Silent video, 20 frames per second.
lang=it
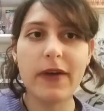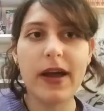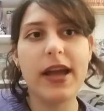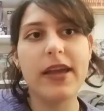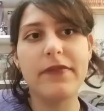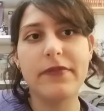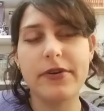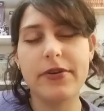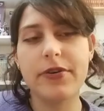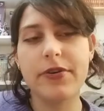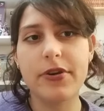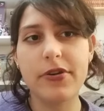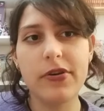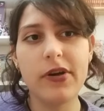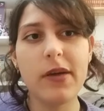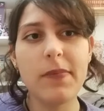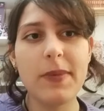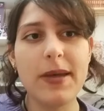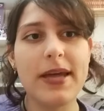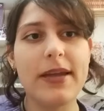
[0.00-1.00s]
Fiverr che ho
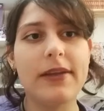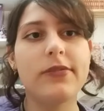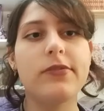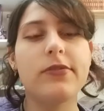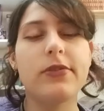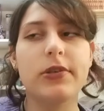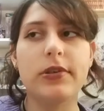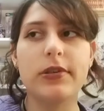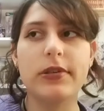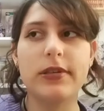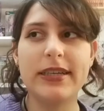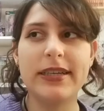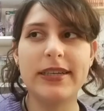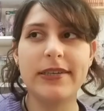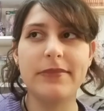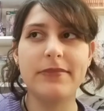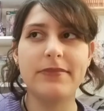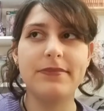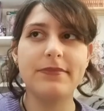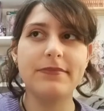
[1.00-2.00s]
aperto
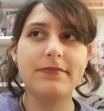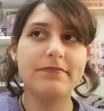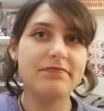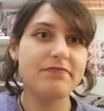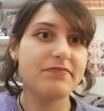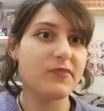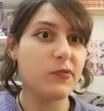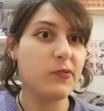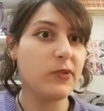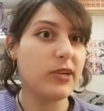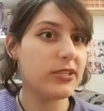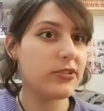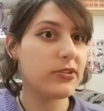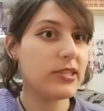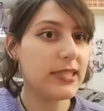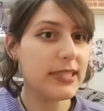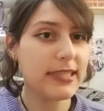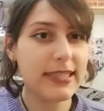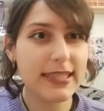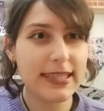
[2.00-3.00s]
è una
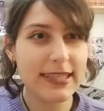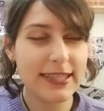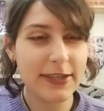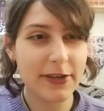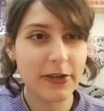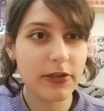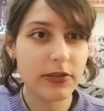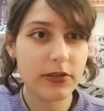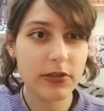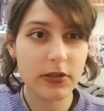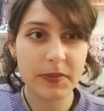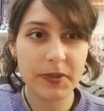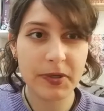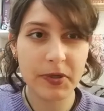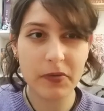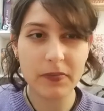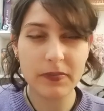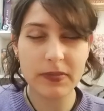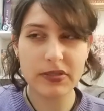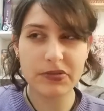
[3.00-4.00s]
sorta di negozio per
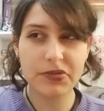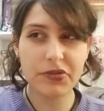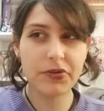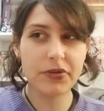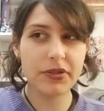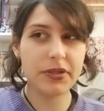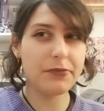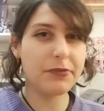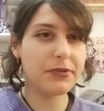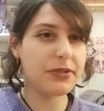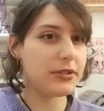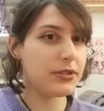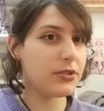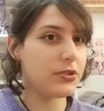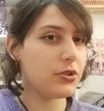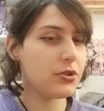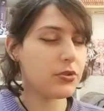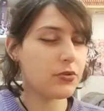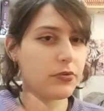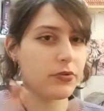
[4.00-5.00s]
commissioni quindi
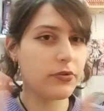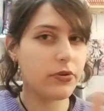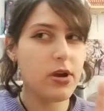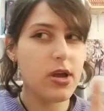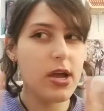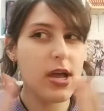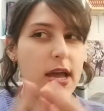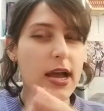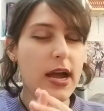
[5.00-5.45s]
ci sono